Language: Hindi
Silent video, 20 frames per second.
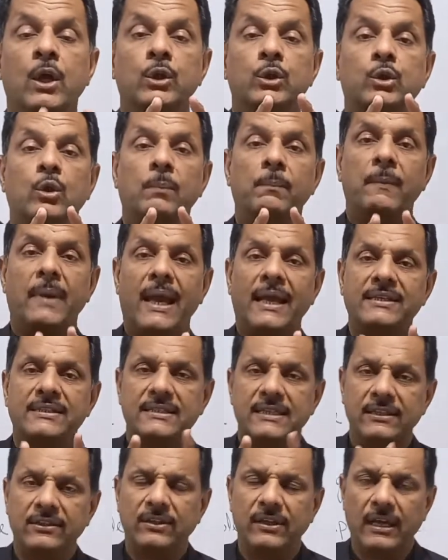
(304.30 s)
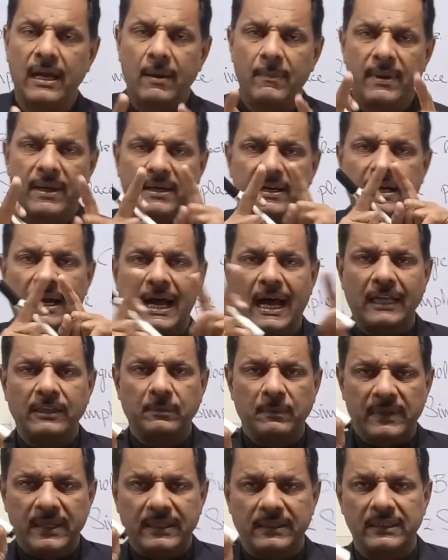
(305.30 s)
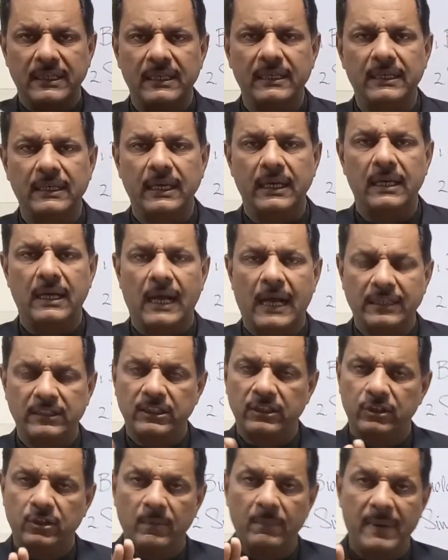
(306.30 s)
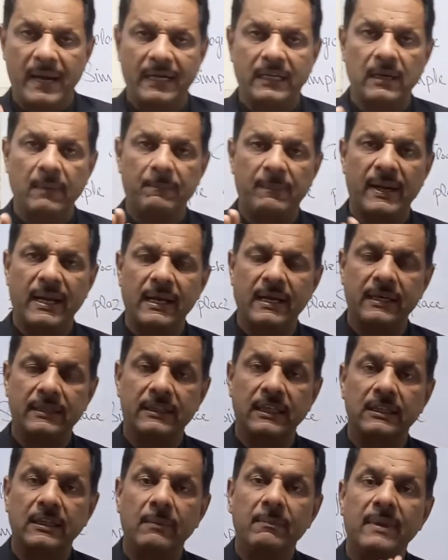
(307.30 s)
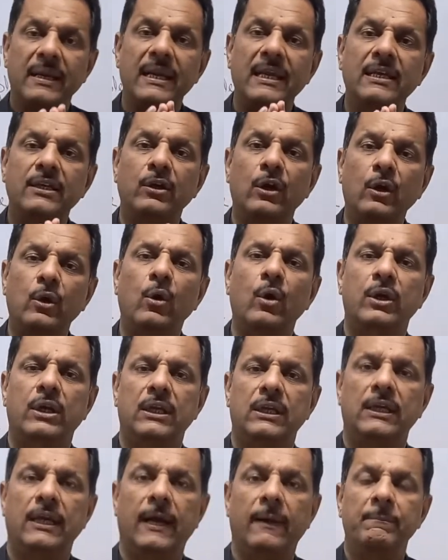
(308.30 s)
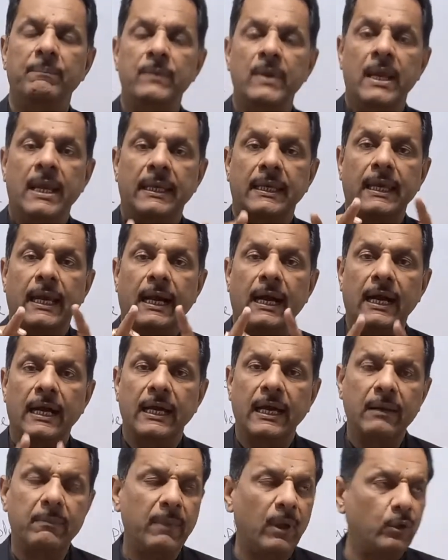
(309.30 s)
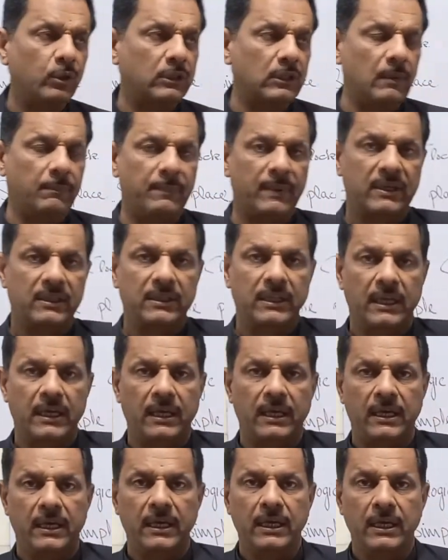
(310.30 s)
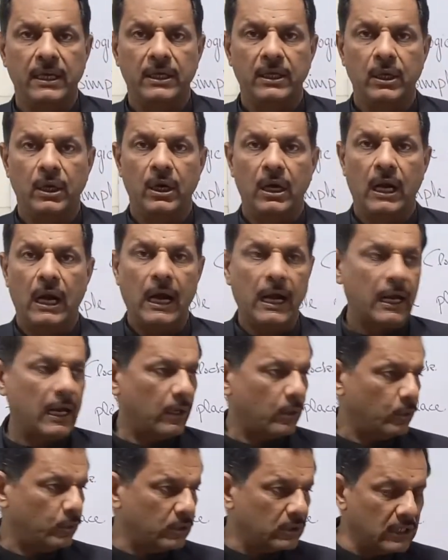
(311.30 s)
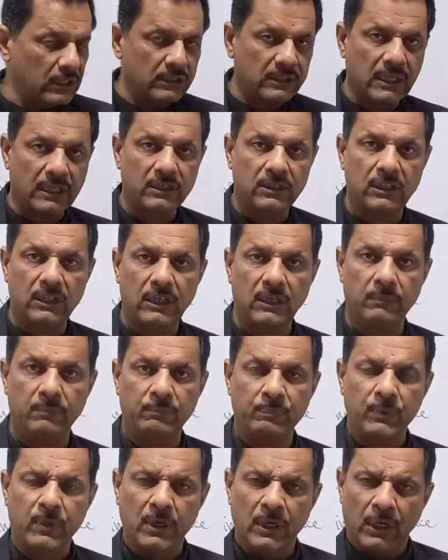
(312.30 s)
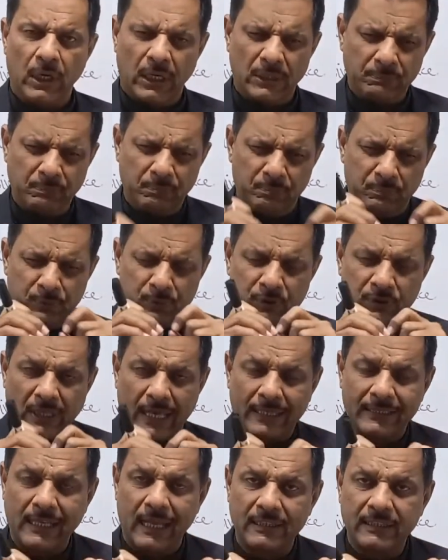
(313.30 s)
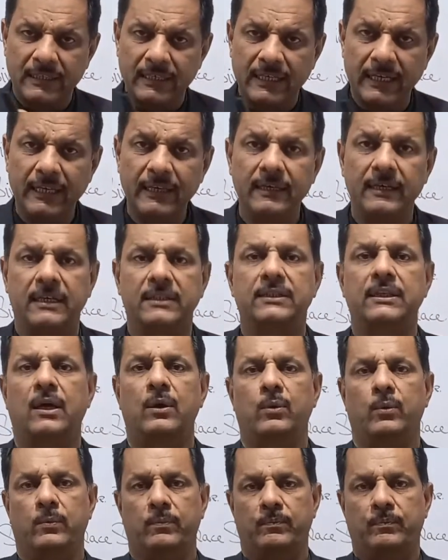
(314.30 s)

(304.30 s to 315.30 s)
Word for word: तो मैं जिस जगह पे रात में ये दिन के ख़ास हिस्से में बैठ के पढ़ा करता था मैंने ये नोट किया कि अगर मैं उसके पर्दे अगर उसकी तरतीब सादा तरीन रखता हूँ